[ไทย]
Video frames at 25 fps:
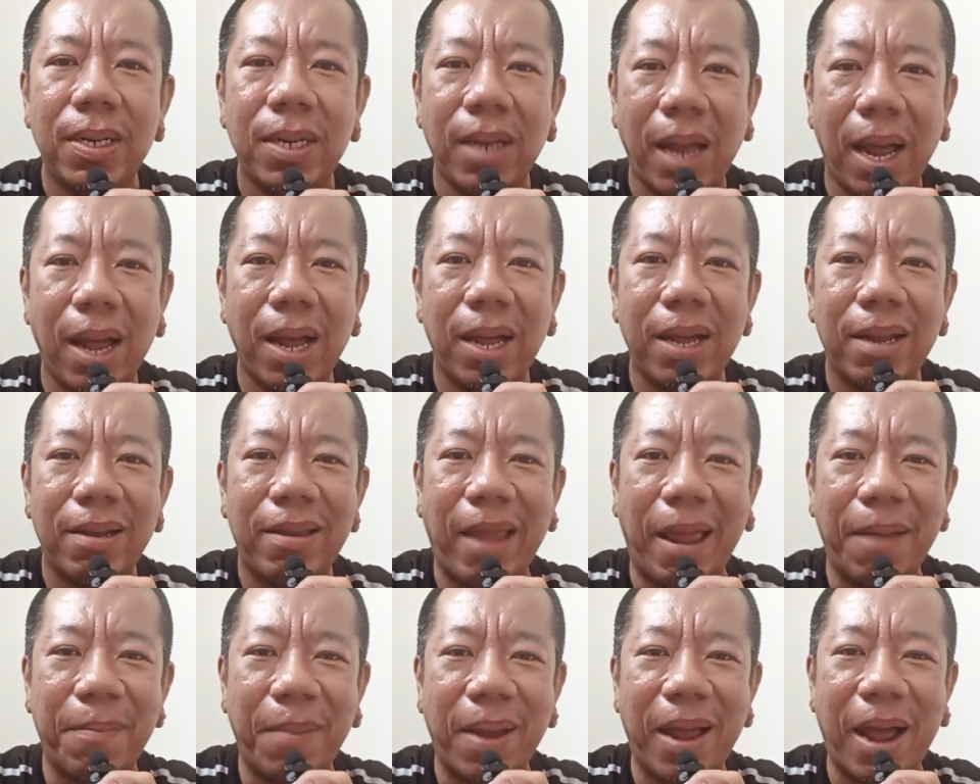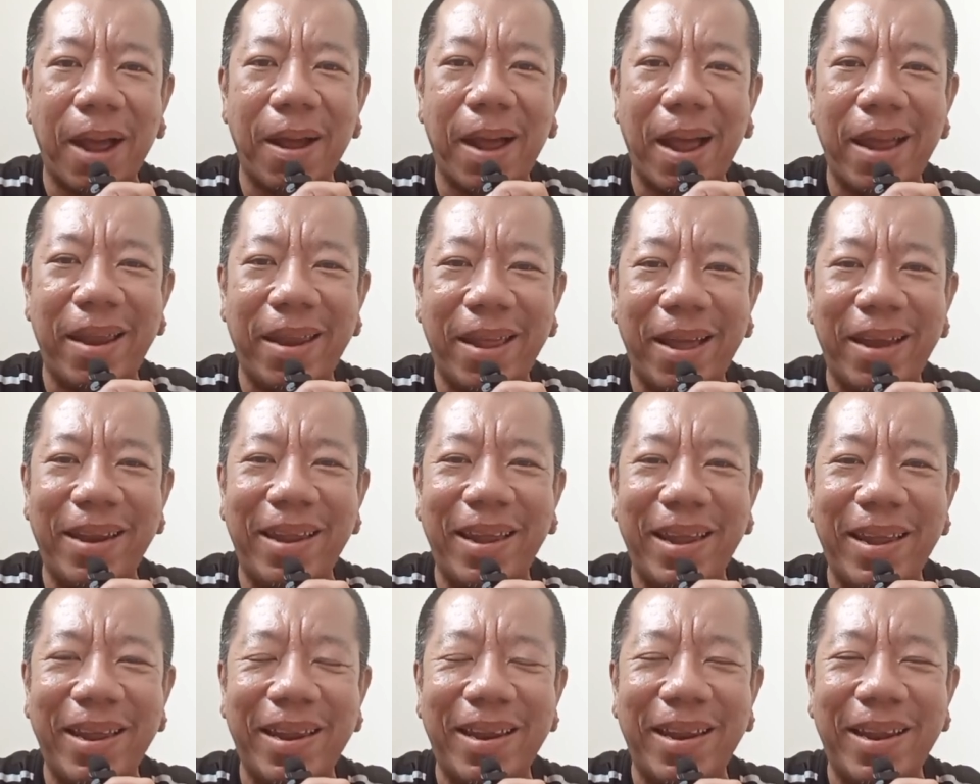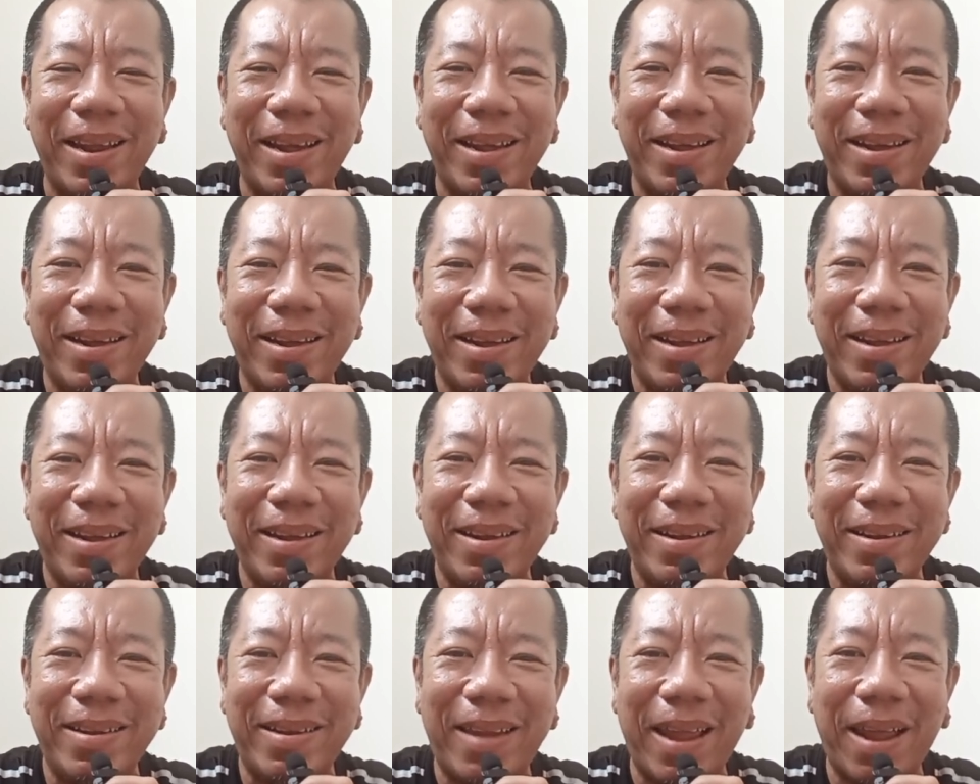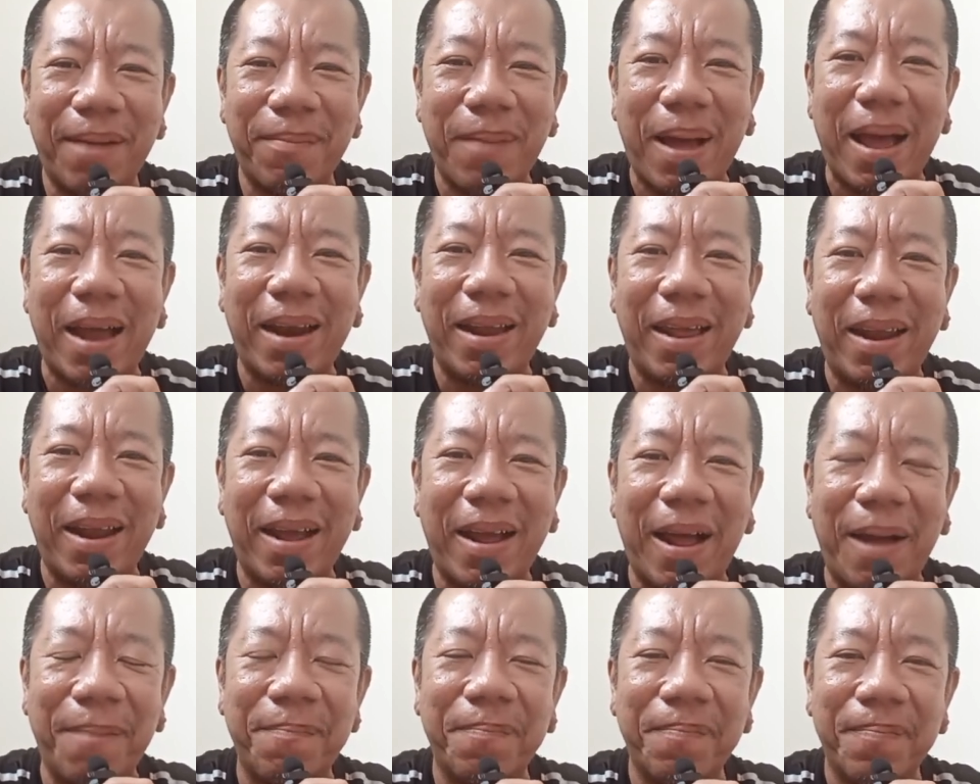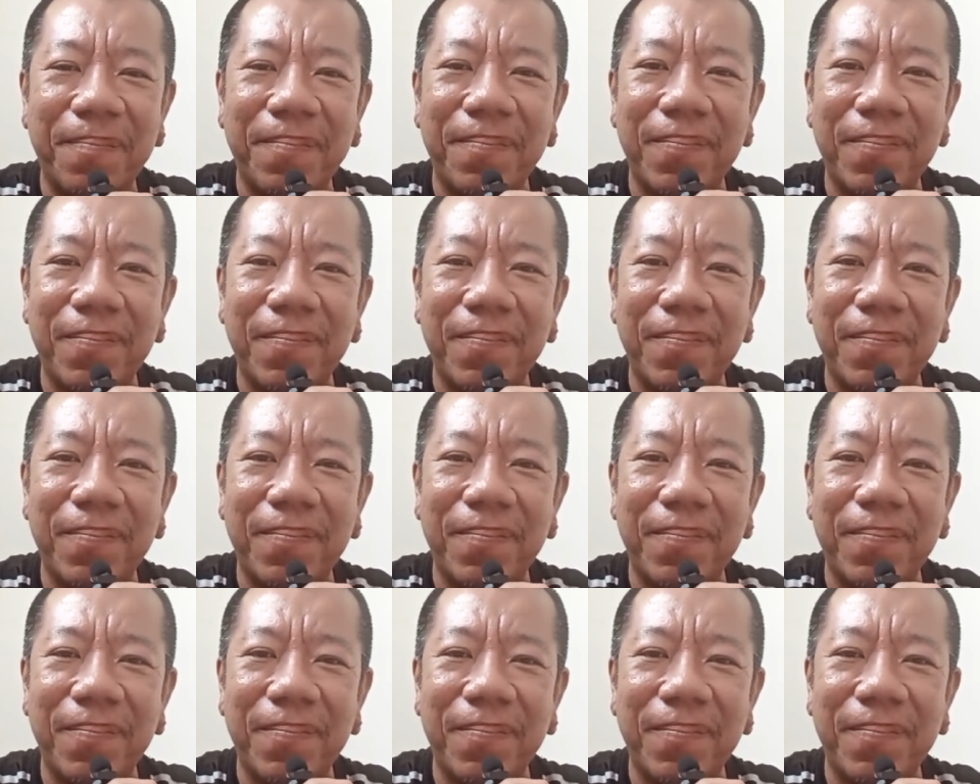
นะเจ๋งไหมฮะไอเดียนี้เจ๋งมากเลยนะครับ